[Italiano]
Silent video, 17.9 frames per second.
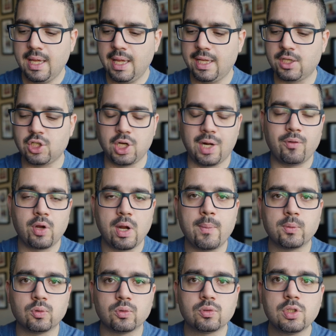e ci
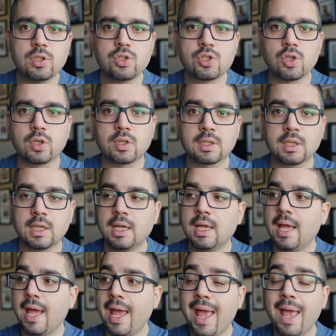lavoriamo tutti i giorni,
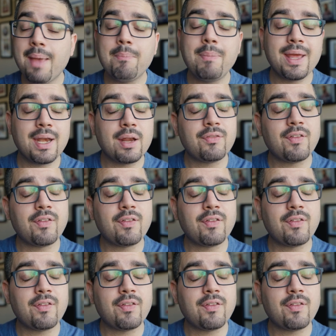è bene